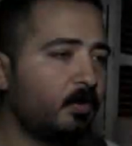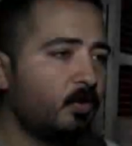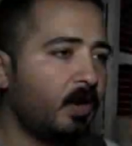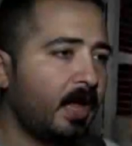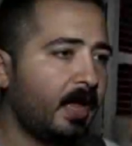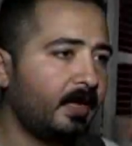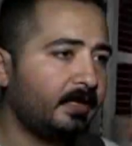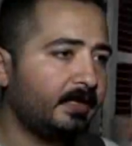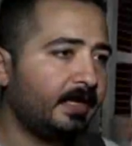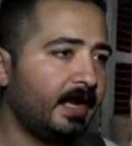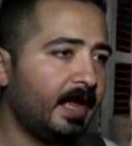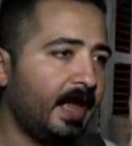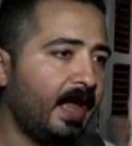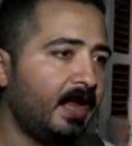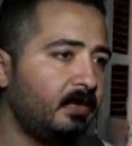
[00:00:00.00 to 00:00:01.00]
ازاي يجي
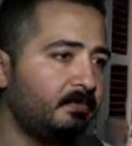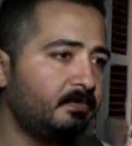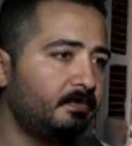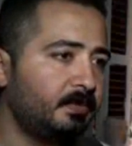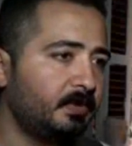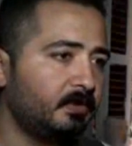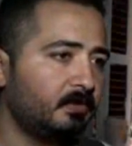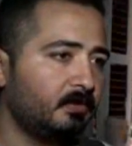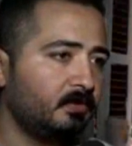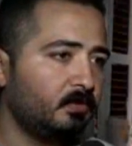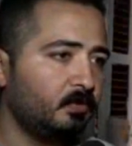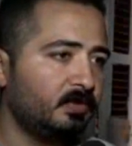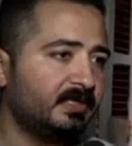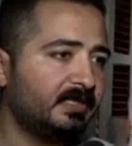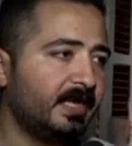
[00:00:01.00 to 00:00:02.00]
لها يجي لها قلب
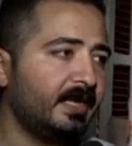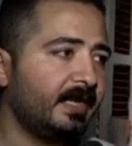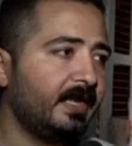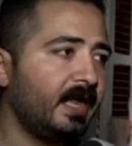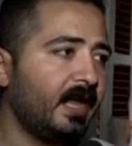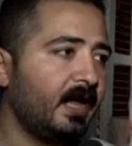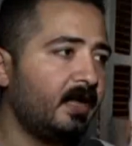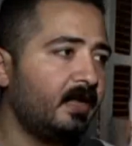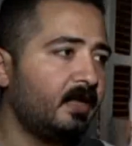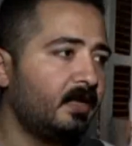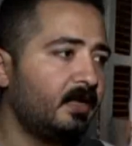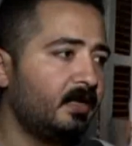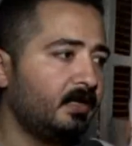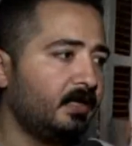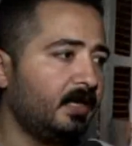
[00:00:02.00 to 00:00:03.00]
وازاي يجي
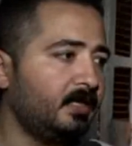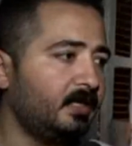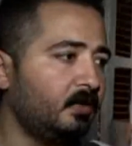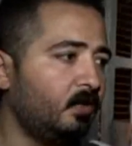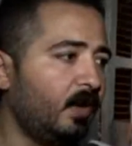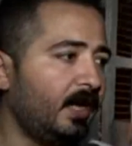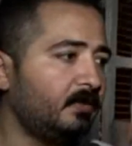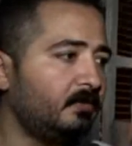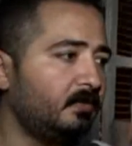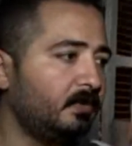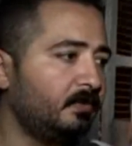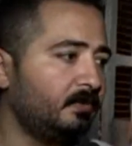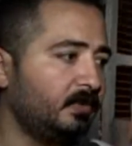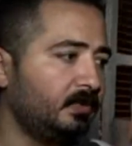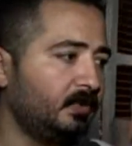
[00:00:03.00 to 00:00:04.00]
لها يعني
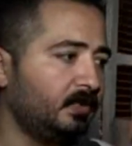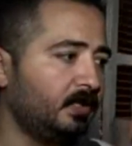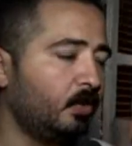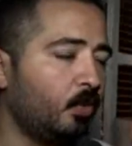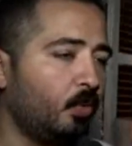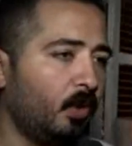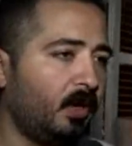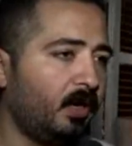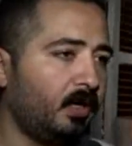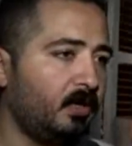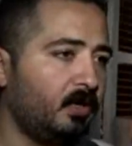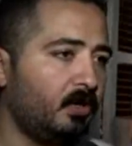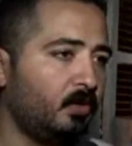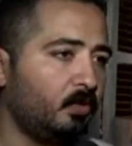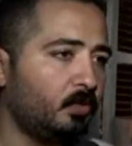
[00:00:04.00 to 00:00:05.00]
الواحد ما ده
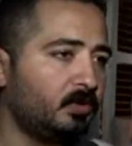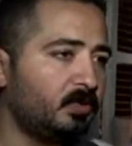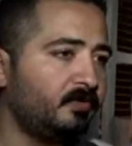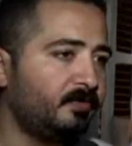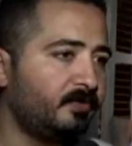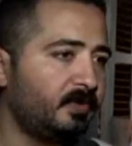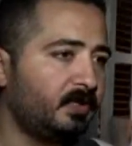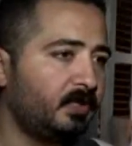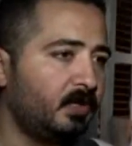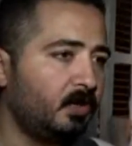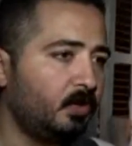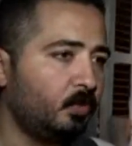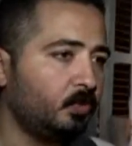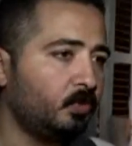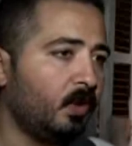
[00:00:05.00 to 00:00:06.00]
روح وطفل
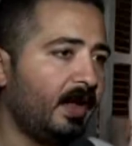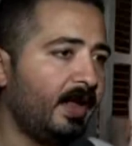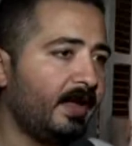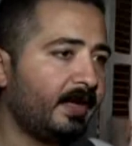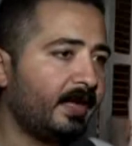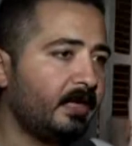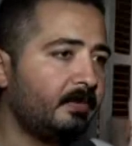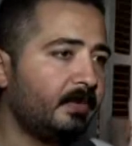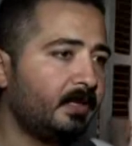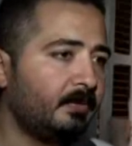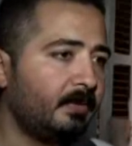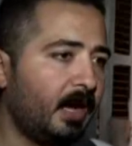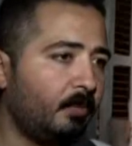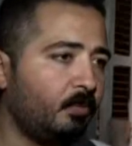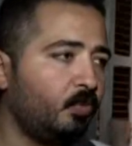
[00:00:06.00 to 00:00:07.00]
ودعاء
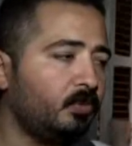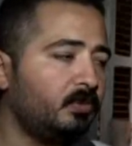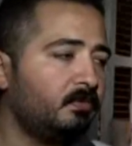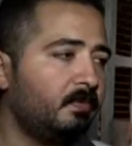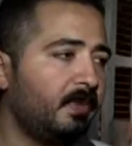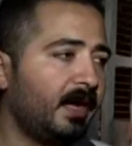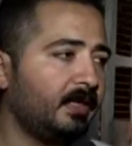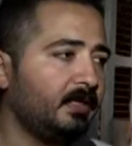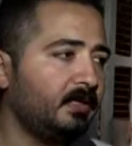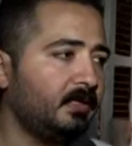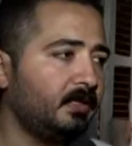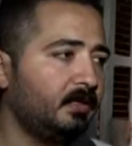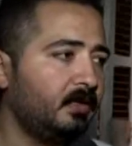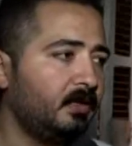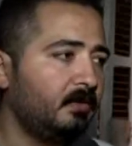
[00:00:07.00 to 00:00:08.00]
جايبه محمود
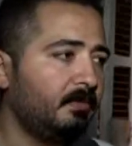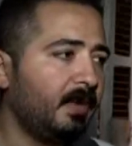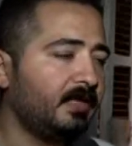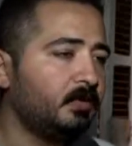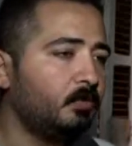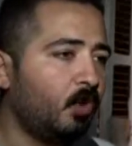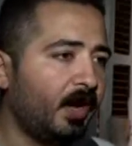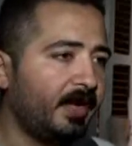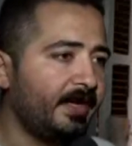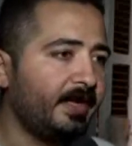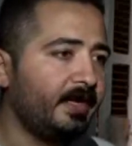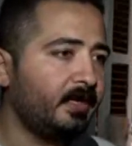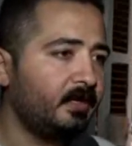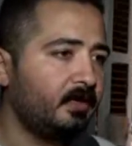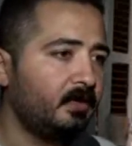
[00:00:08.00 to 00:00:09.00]
بعد بعد
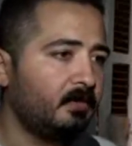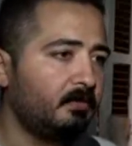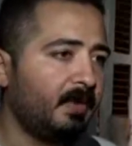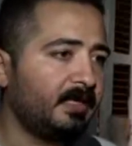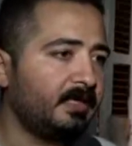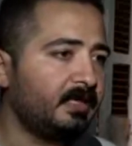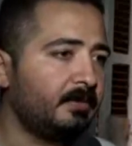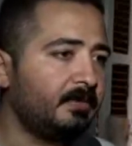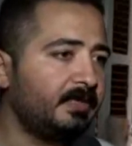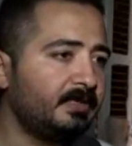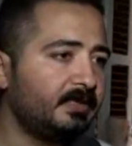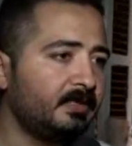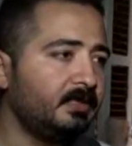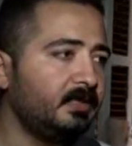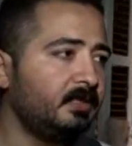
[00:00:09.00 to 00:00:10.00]
معاناه بعد
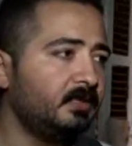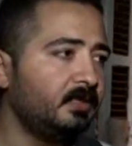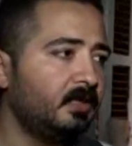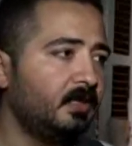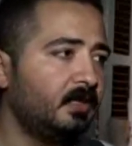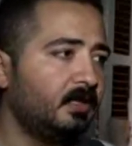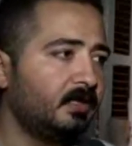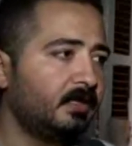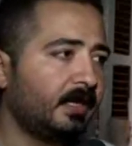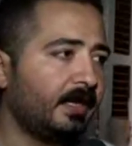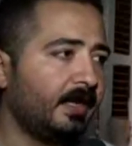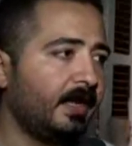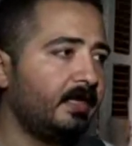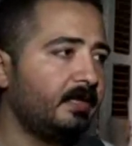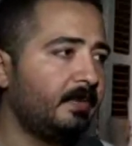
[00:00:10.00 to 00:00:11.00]
8 سنين
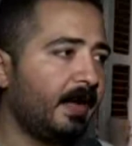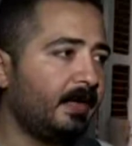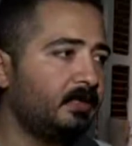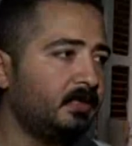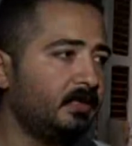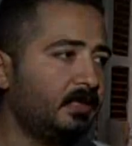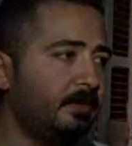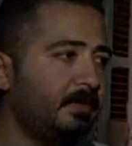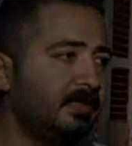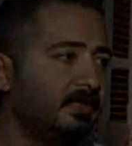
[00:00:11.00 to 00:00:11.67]
تخيلي بعد